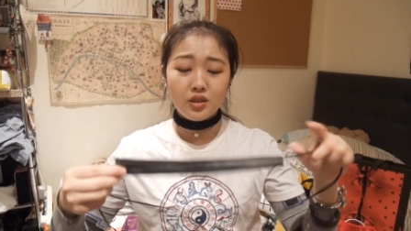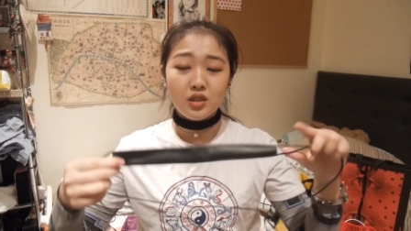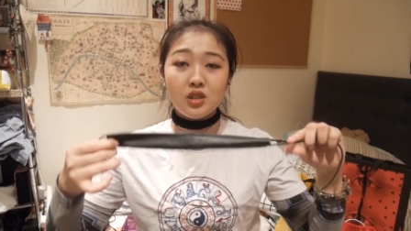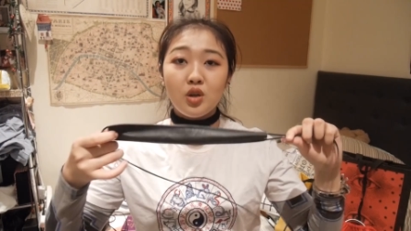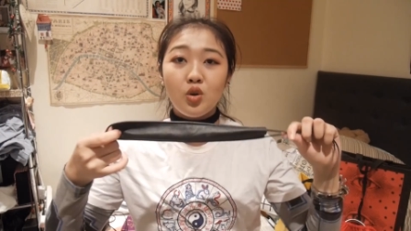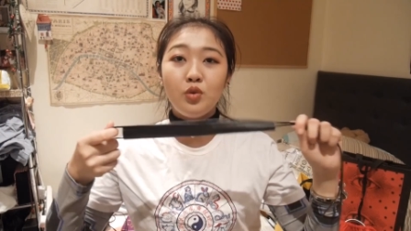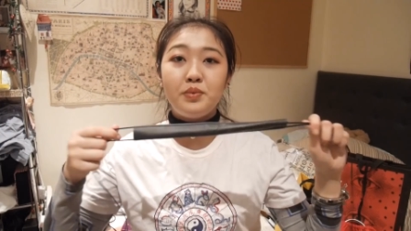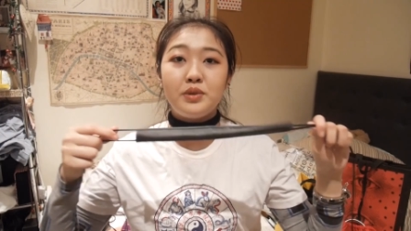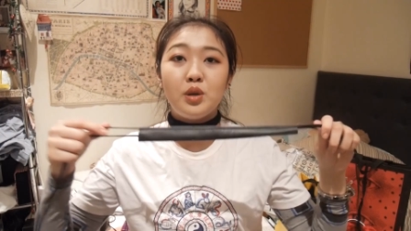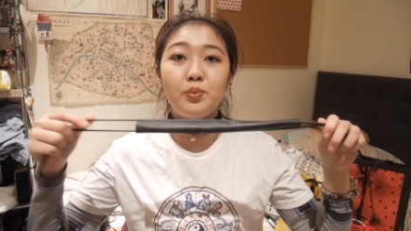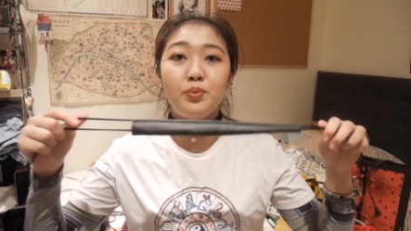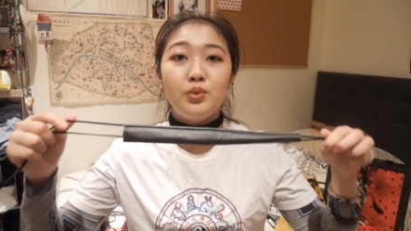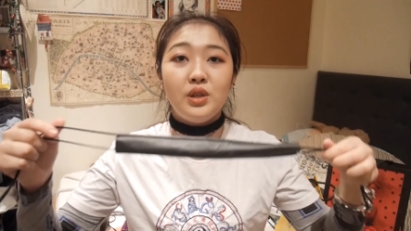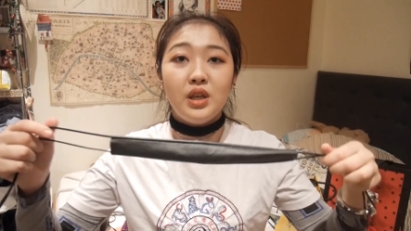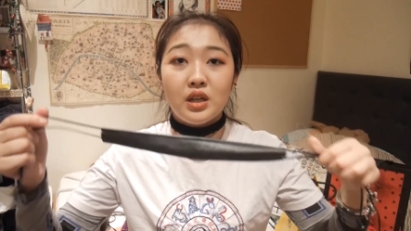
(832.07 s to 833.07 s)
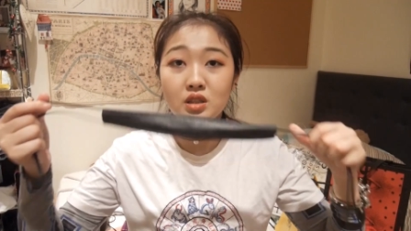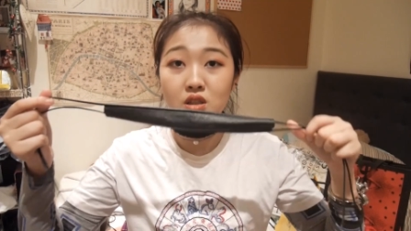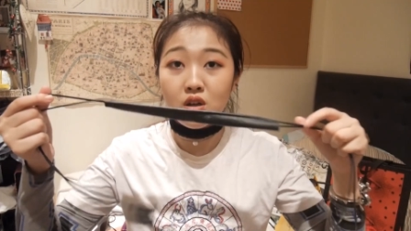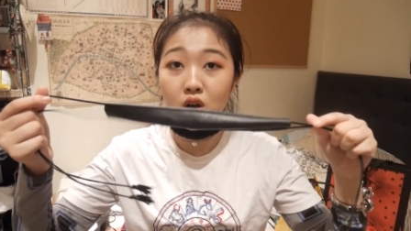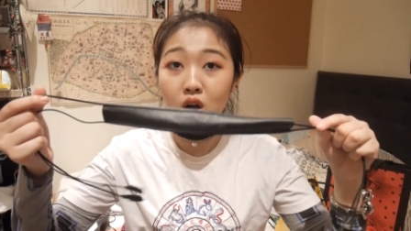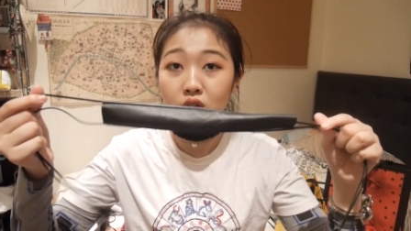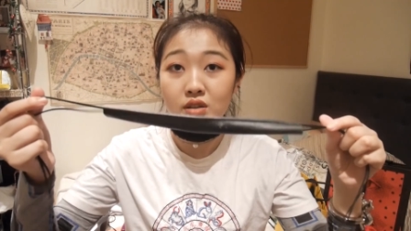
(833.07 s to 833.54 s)
但是这个会比较不一样，这
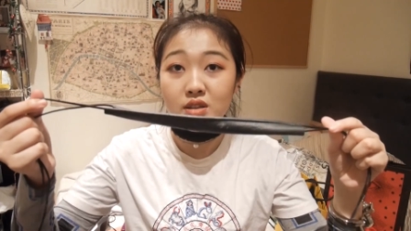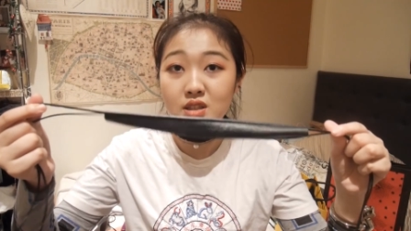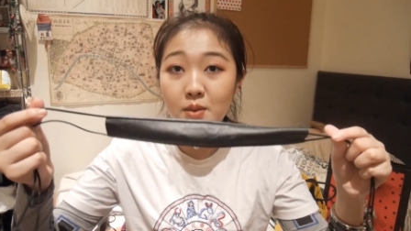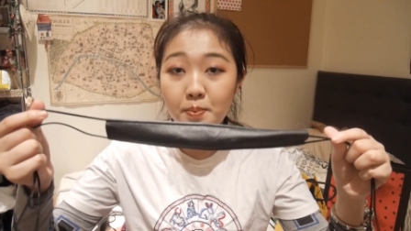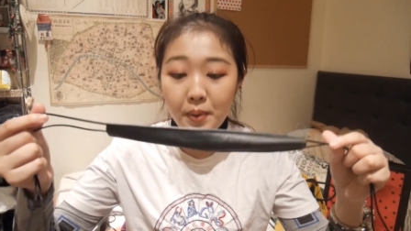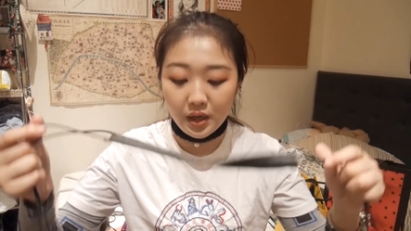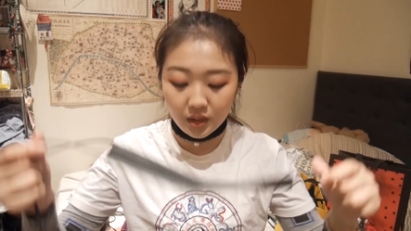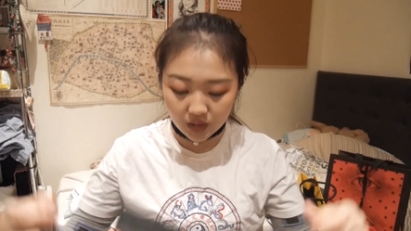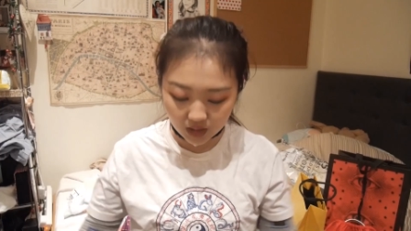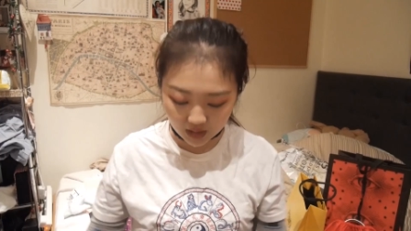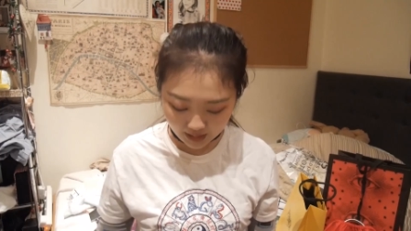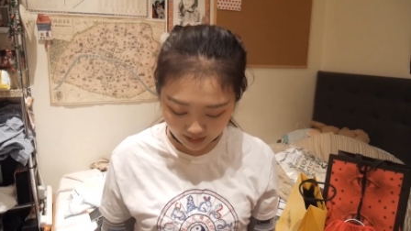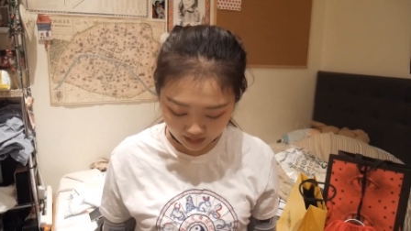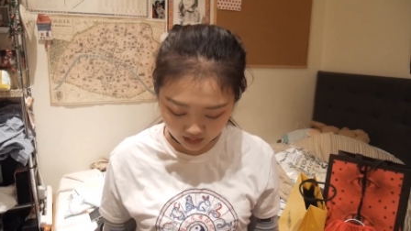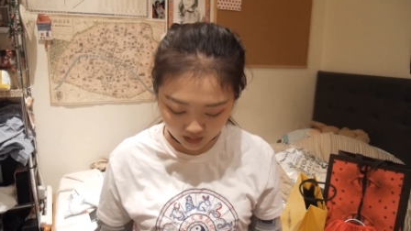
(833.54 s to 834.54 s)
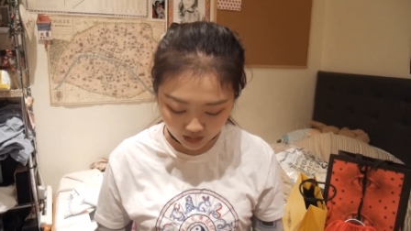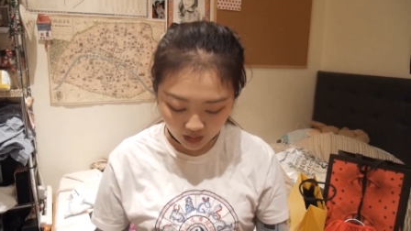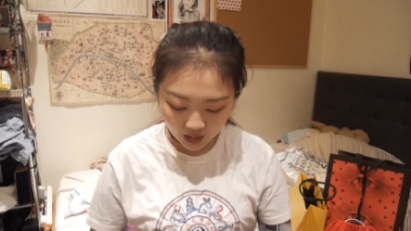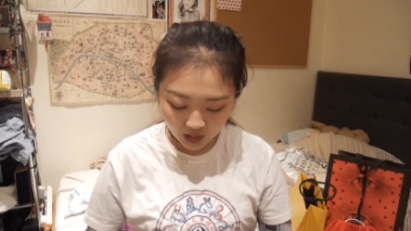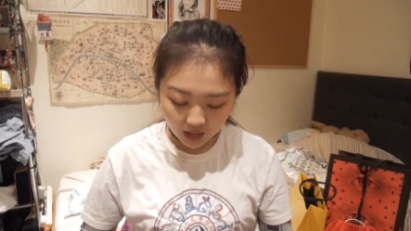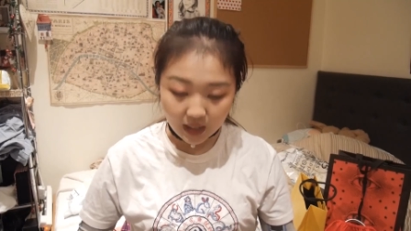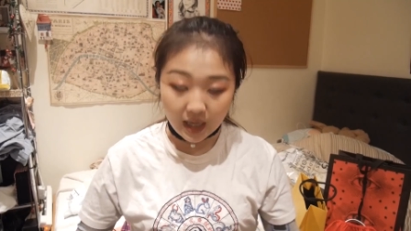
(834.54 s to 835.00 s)
是要靠你自己绑起来的。
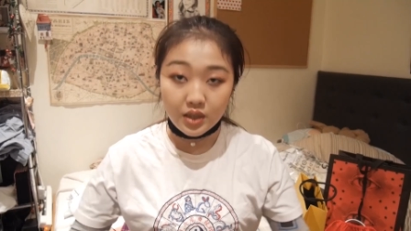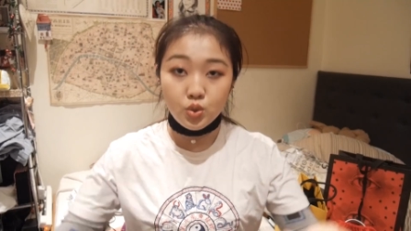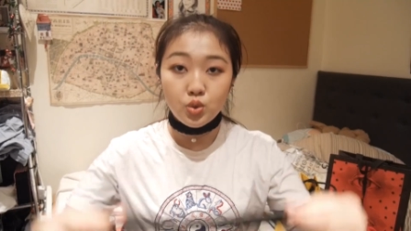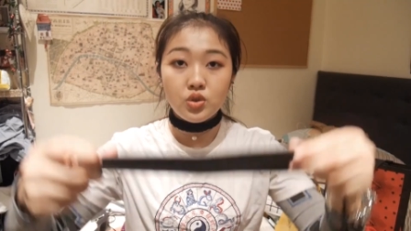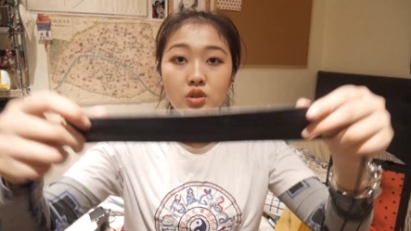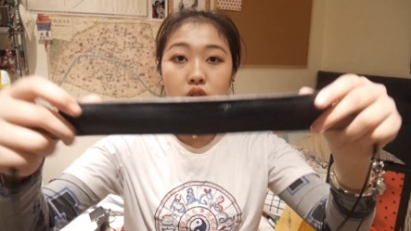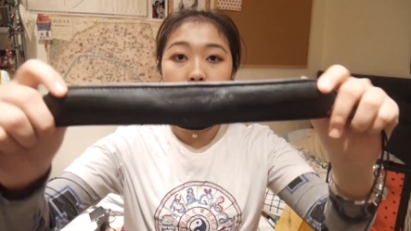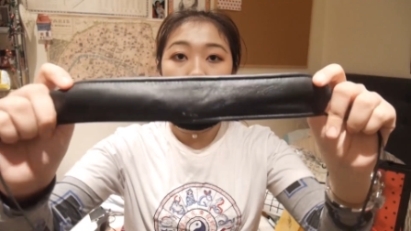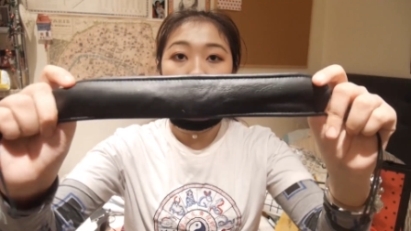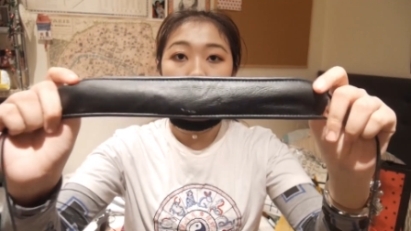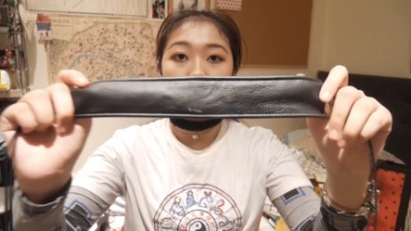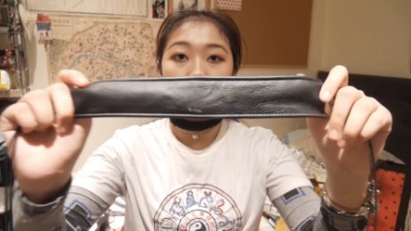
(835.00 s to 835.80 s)
它就是